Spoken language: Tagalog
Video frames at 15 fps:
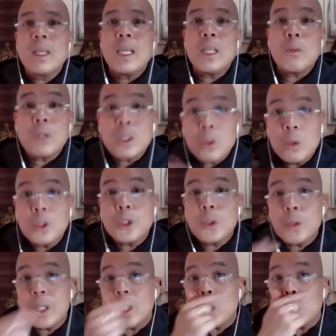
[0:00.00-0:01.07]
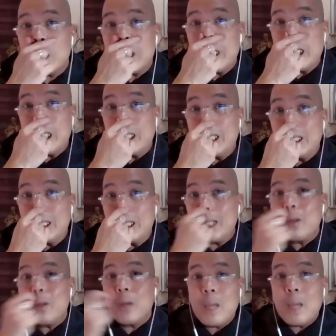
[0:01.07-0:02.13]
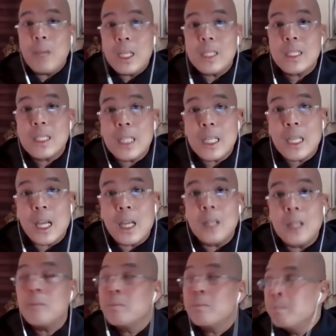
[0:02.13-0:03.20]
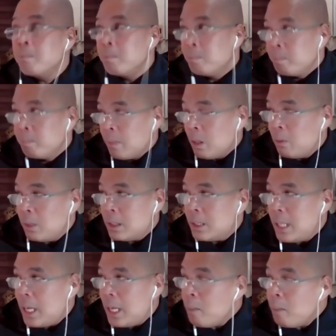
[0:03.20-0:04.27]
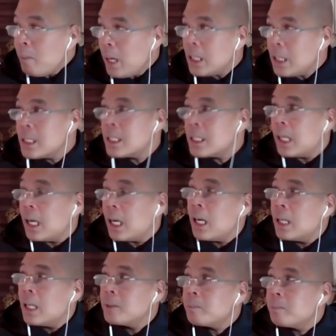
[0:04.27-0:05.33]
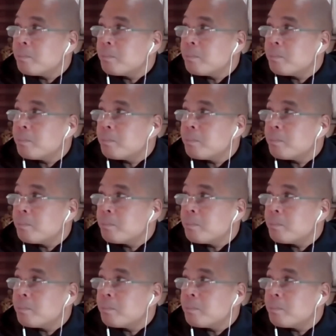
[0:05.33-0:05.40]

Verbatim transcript: It was also recorded na yung image na yan was the image na